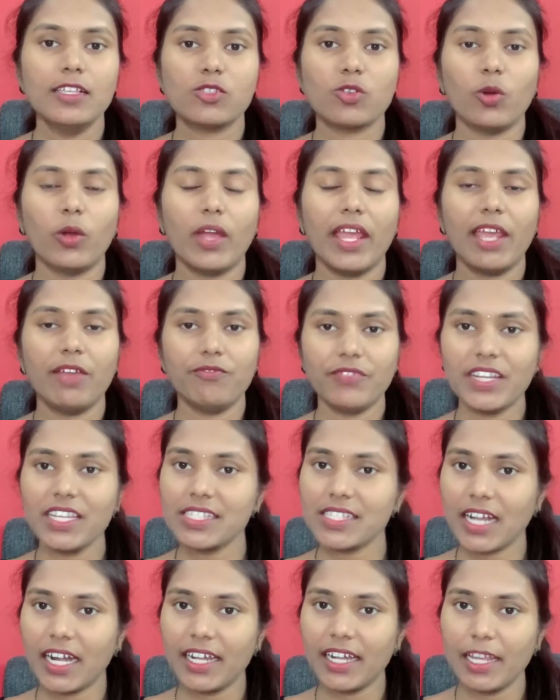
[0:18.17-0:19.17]
సో
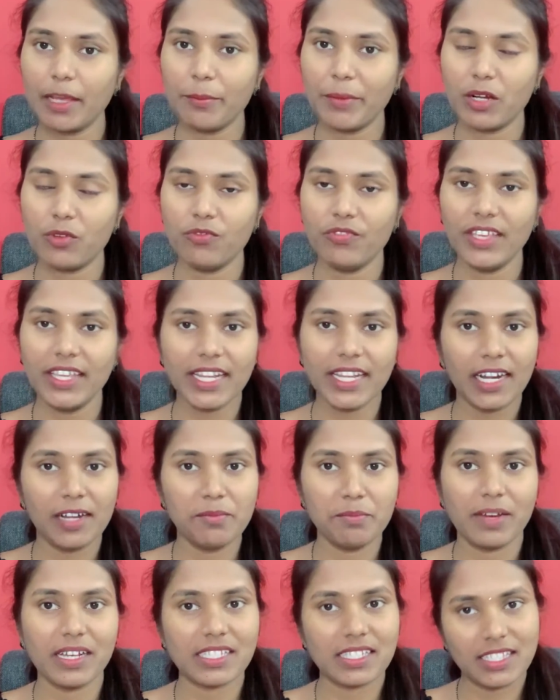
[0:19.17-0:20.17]
ఎవ్రీ సండే మనం
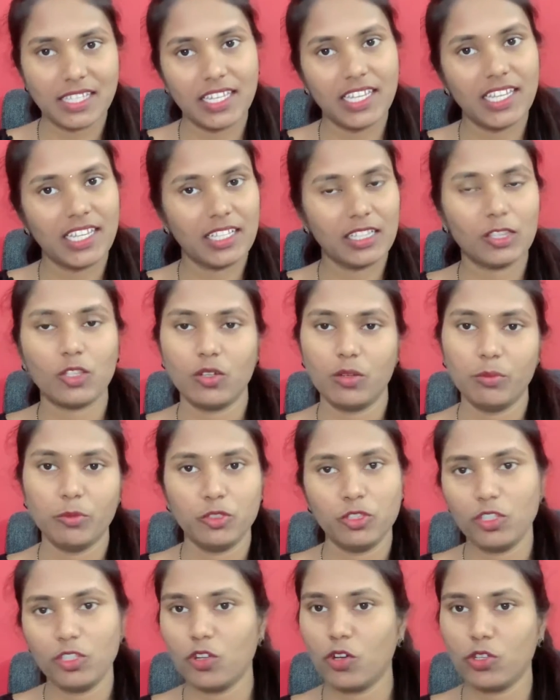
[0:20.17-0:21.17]
వీకెండ్ మస్తీతో
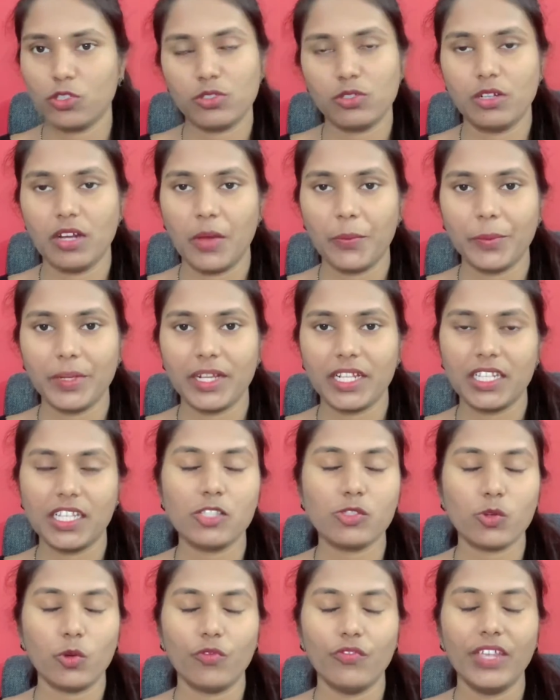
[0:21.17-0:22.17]
ముందుకు వస్తున్నాం
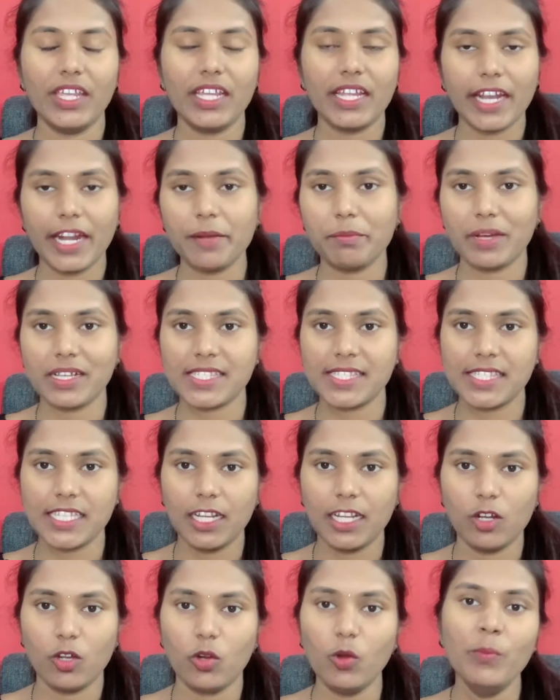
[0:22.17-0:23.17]
కదా సో వీకెండ్
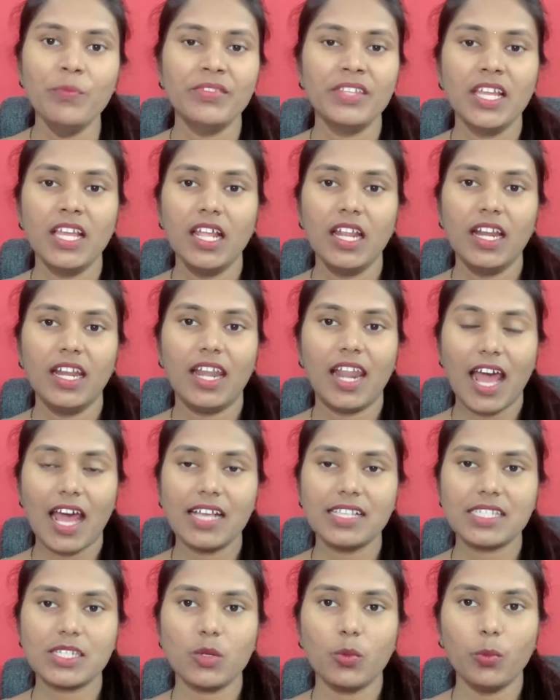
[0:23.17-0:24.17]
మస్తీలో
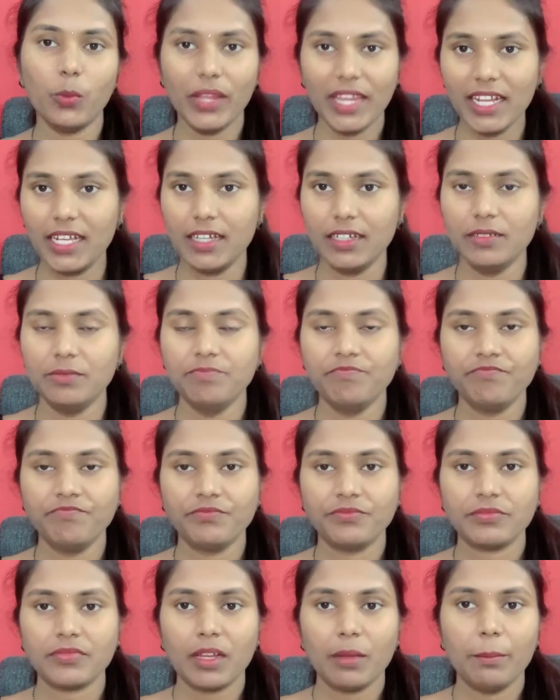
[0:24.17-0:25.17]
లాస్ట్ వీక్
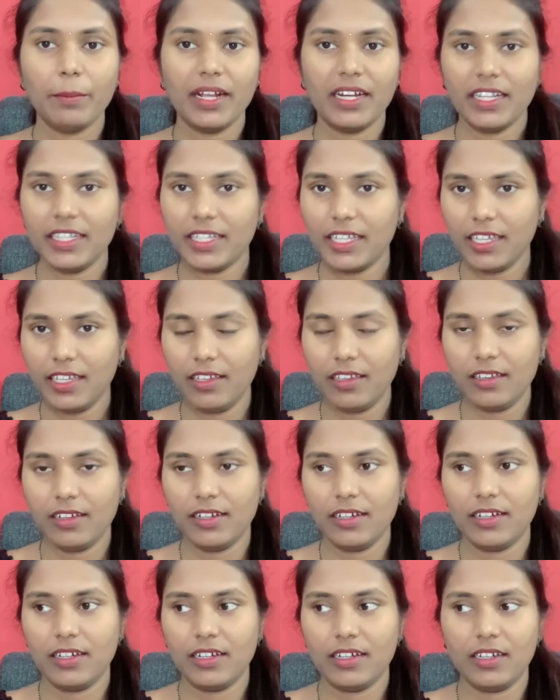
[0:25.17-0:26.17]
మనకి
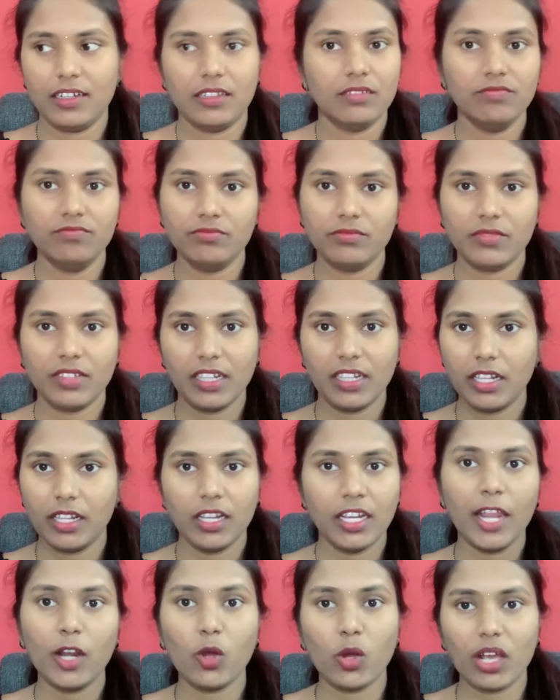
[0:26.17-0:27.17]

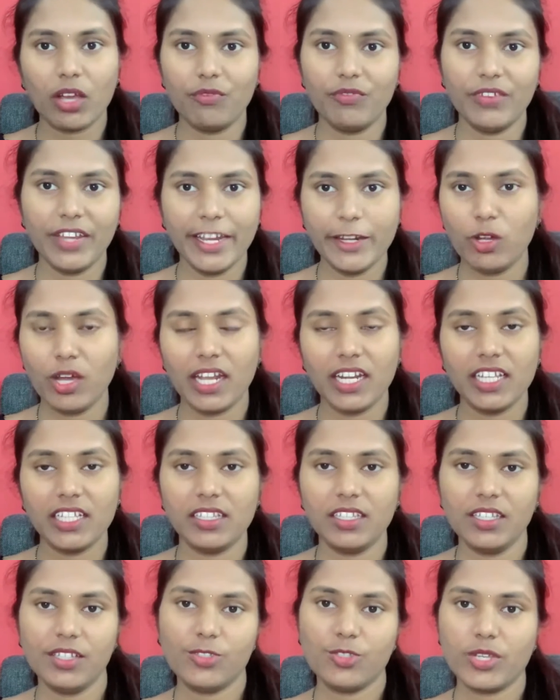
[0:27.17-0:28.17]
నేను ఒక వీడియో
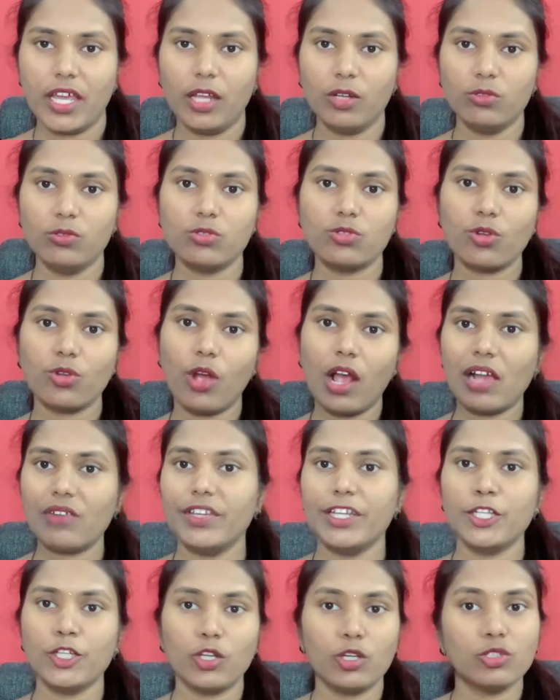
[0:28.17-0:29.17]
అనేది ఇచ్చాను సో ఆ
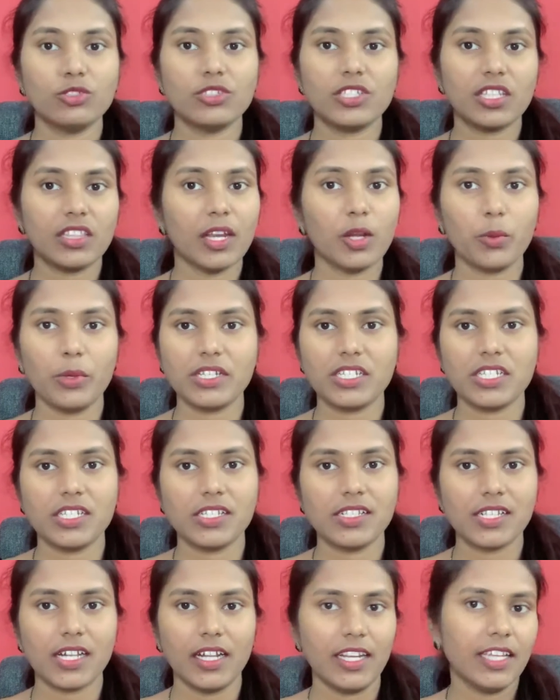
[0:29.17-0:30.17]
వీడియోలోంచి త్రీ
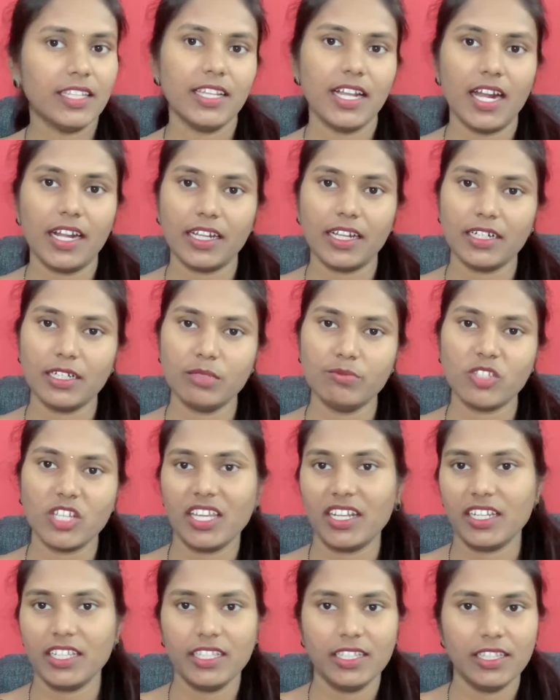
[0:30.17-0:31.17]
క్వశ్చన్స్ అనేది అడగడం
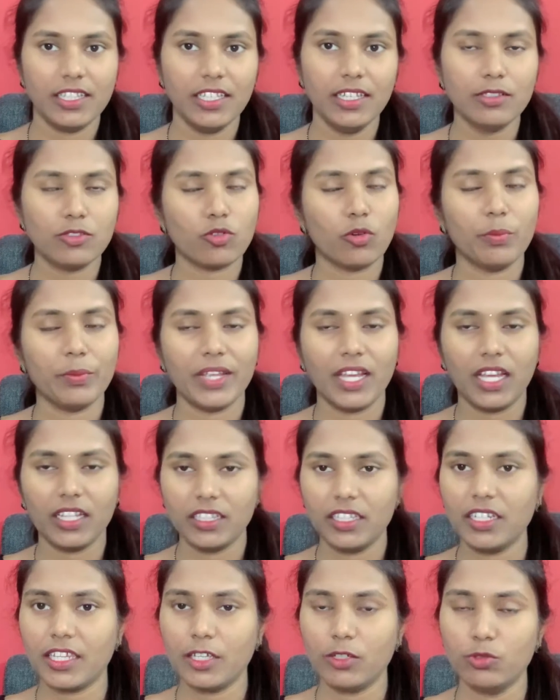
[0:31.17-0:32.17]
జరిగింది సో మీ
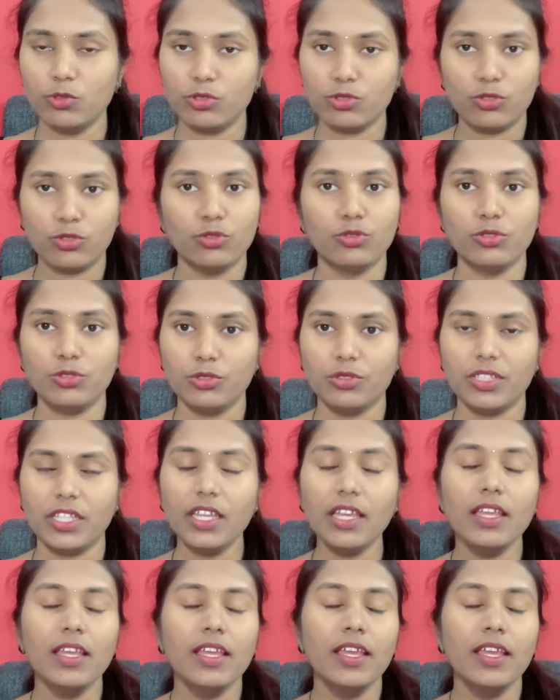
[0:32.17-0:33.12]
అందరికీ గుర్తు ఉంటుంది